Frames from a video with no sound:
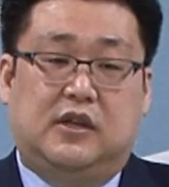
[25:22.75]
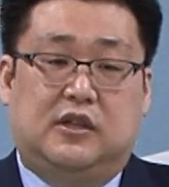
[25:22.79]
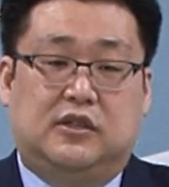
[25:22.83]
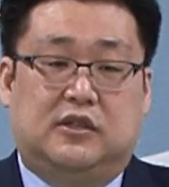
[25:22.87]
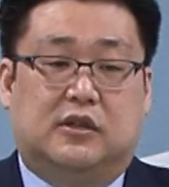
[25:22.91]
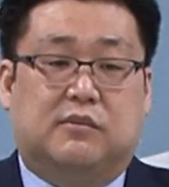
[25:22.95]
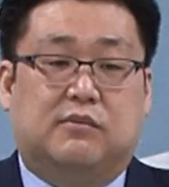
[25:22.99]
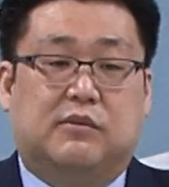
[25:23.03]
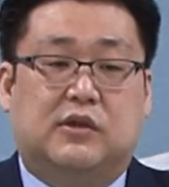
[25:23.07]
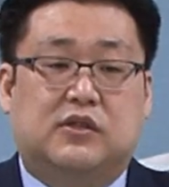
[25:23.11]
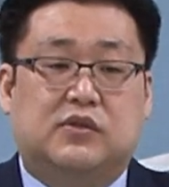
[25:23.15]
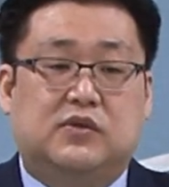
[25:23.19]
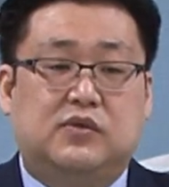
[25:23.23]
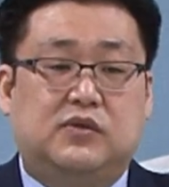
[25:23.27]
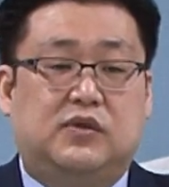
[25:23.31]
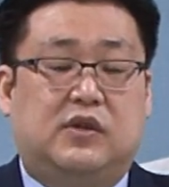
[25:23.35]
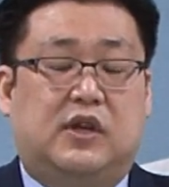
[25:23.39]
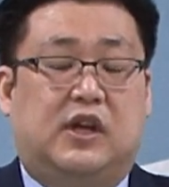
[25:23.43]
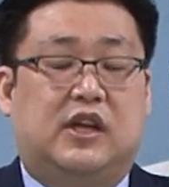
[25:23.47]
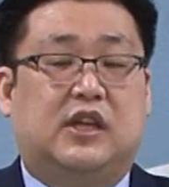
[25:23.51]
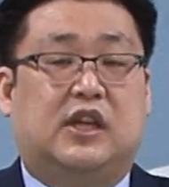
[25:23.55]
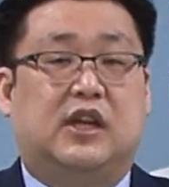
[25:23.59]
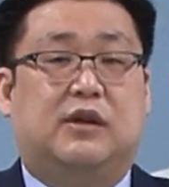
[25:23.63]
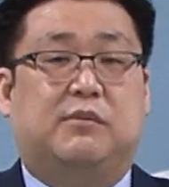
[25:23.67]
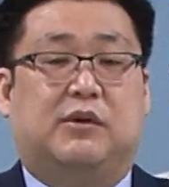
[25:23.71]
정말
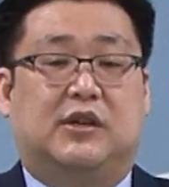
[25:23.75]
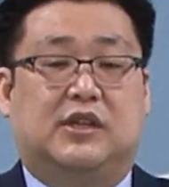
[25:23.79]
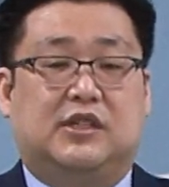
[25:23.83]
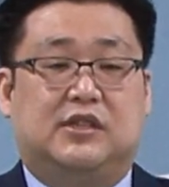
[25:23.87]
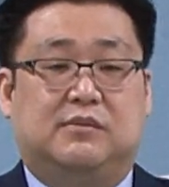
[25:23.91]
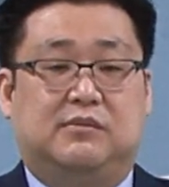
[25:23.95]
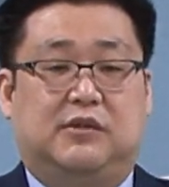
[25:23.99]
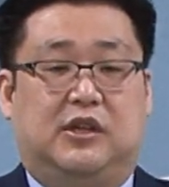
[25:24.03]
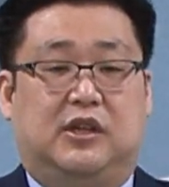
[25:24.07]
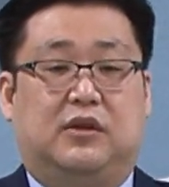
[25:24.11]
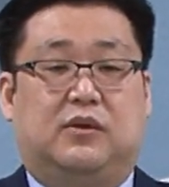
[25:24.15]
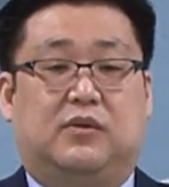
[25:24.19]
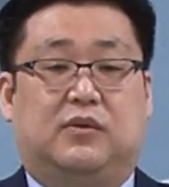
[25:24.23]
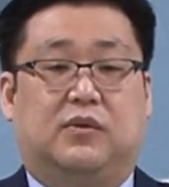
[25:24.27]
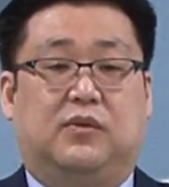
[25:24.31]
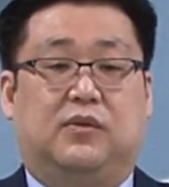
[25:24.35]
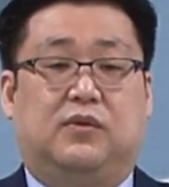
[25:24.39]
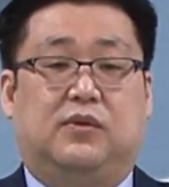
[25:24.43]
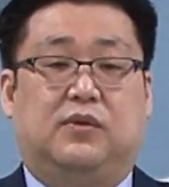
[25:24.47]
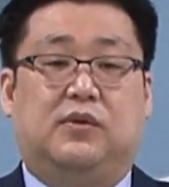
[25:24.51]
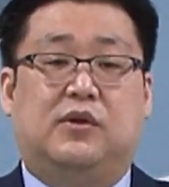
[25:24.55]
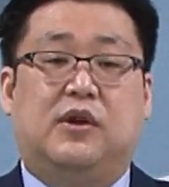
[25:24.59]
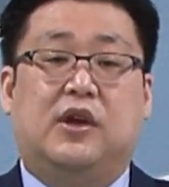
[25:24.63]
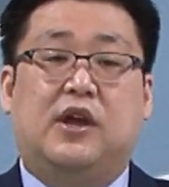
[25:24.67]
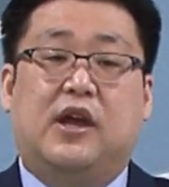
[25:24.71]
순수하게 말씀을 읽고
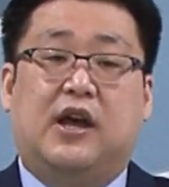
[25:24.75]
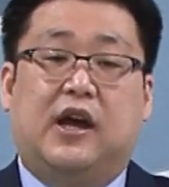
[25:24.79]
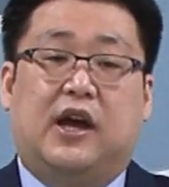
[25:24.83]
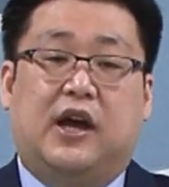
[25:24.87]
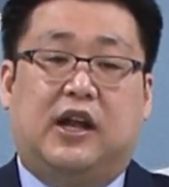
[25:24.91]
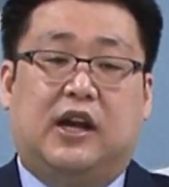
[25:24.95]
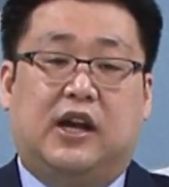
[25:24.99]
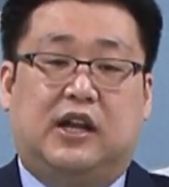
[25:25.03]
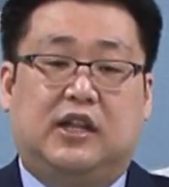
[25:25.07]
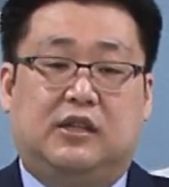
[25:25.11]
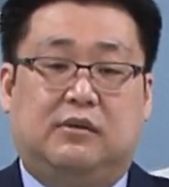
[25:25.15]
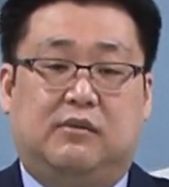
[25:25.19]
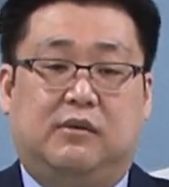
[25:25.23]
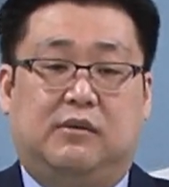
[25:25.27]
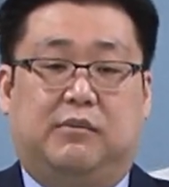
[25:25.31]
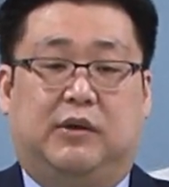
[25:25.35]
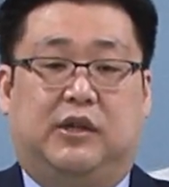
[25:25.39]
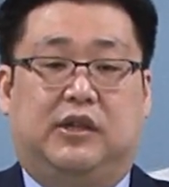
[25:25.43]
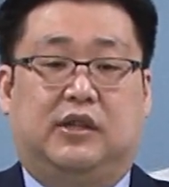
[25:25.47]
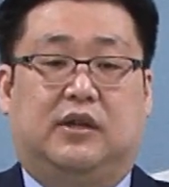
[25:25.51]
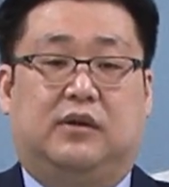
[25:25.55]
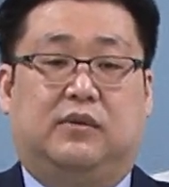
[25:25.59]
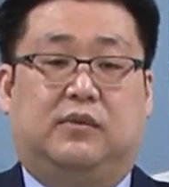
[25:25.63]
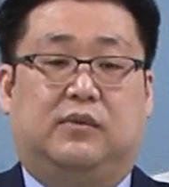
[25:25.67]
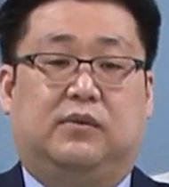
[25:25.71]
하나님을
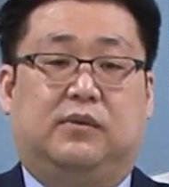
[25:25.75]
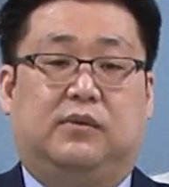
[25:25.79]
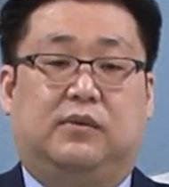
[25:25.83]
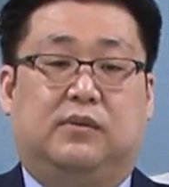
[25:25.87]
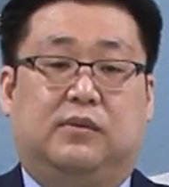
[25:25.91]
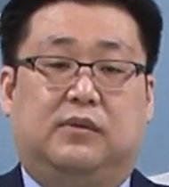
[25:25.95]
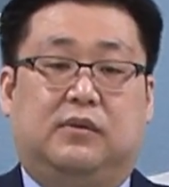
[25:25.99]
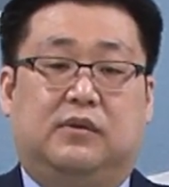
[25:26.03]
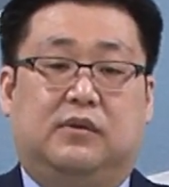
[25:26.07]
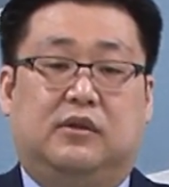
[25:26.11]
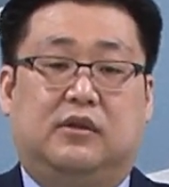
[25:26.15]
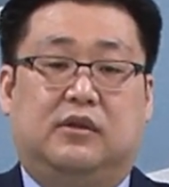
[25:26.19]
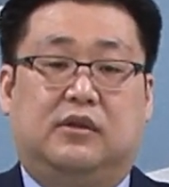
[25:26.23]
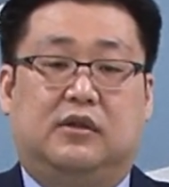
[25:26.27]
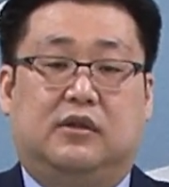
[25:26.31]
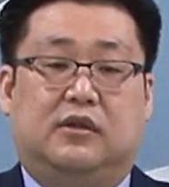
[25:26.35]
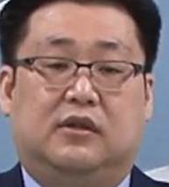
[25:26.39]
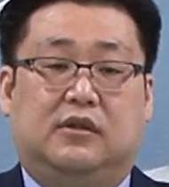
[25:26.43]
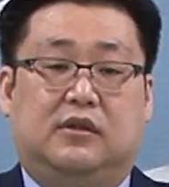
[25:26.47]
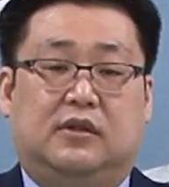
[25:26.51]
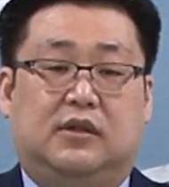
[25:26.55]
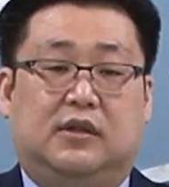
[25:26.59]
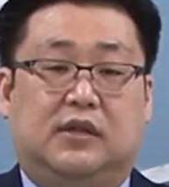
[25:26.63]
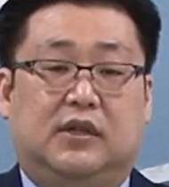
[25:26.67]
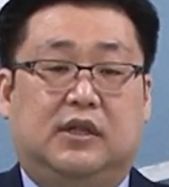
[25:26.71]
만나고
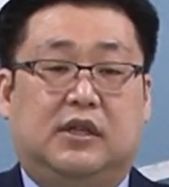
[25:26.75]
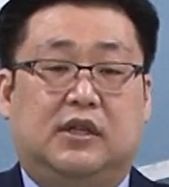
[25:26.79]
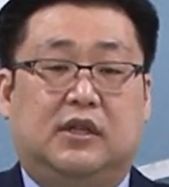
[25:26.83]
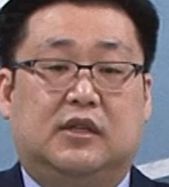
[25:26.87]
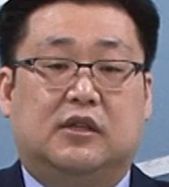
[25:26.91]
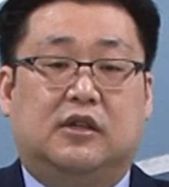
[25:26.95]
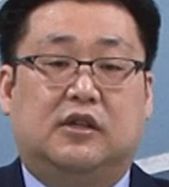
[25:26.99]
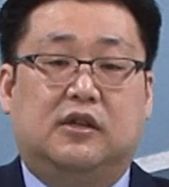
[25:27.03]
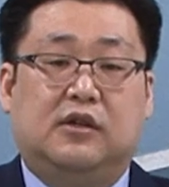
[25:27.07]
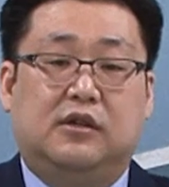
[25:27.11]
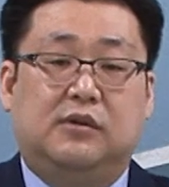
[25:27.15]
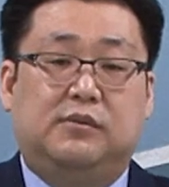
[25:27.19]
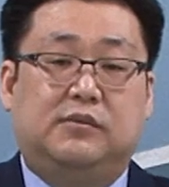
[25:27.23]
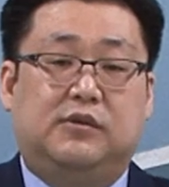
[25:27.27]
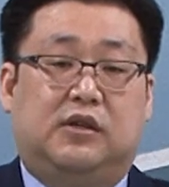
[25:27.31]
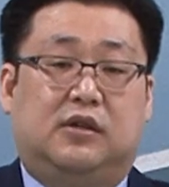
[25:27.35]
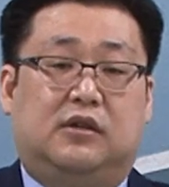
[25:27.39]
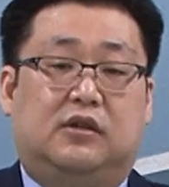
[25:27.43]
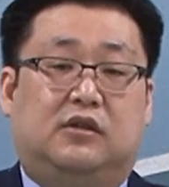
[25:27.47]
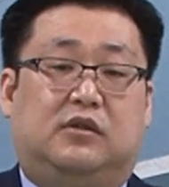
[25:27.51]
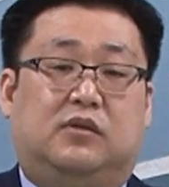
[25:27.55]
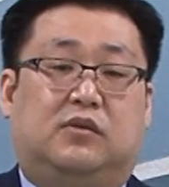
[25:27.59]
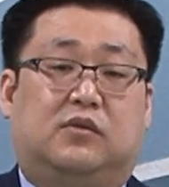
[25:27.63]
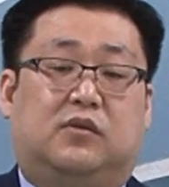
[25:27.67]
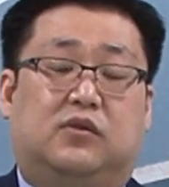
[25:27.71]
그
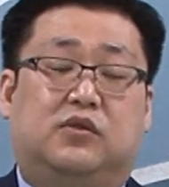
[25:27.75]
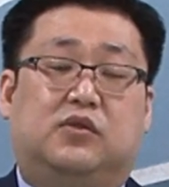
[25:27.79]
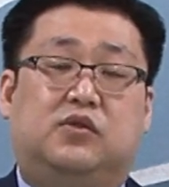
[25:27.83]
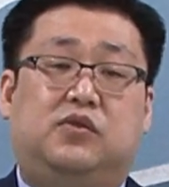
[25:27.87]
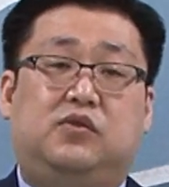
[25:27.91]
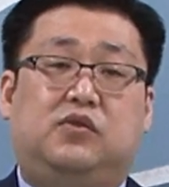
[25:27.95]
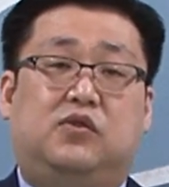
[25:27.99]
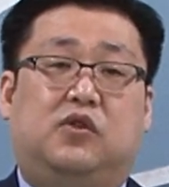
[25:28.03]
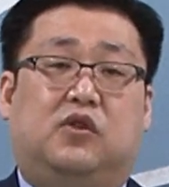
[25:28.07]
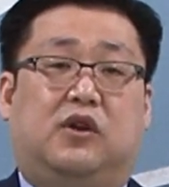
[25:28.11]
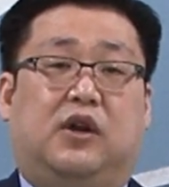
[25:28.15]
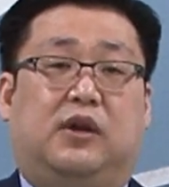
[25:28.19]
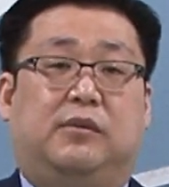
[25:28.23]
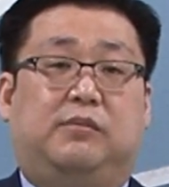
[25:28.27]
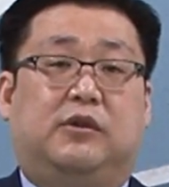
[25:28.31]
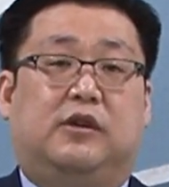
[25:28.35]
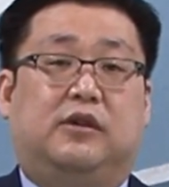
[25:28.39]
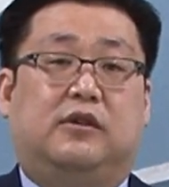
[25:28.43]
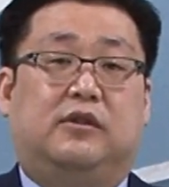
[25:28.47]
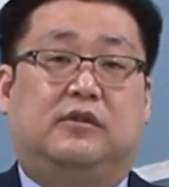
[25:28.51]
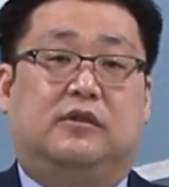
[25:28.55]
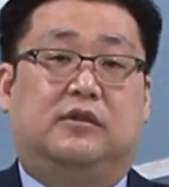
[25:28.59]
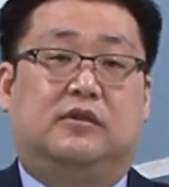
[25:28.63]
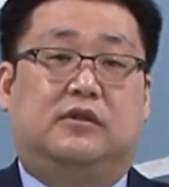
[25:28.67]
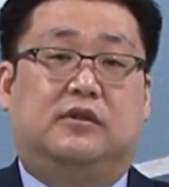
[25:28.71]
음성을 듣고
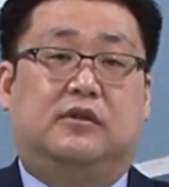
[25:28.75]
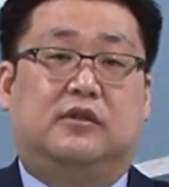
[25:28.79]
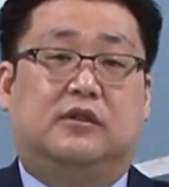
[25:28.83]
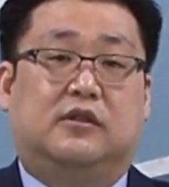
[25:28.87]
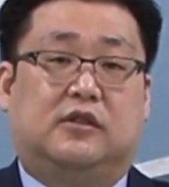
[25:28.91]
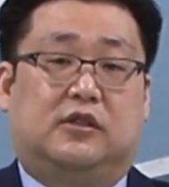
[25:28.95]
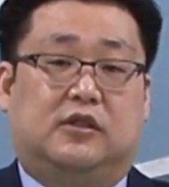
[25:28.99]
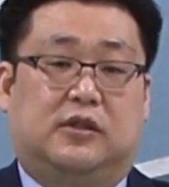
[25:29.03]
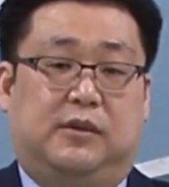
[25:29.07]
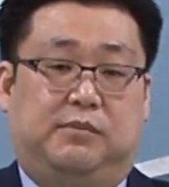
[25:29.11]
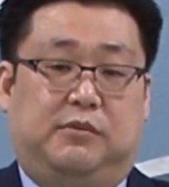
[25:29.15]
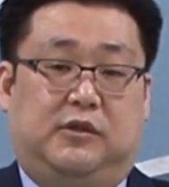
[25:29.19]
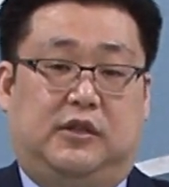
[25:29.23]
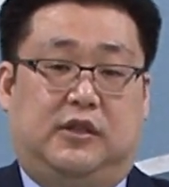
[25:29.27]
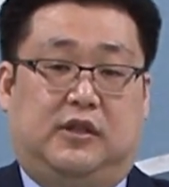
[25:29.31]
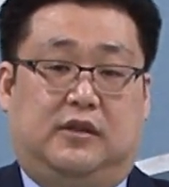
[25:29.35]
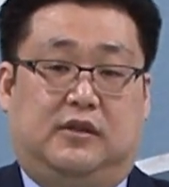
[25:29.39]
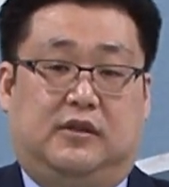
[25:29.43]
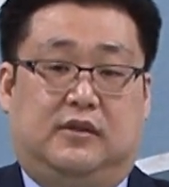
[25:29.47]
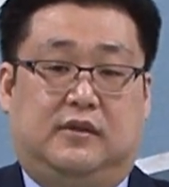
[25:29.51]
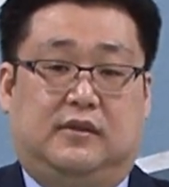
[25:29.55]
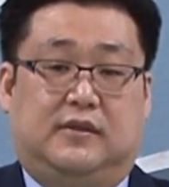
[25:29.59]
순종하면 됩니다.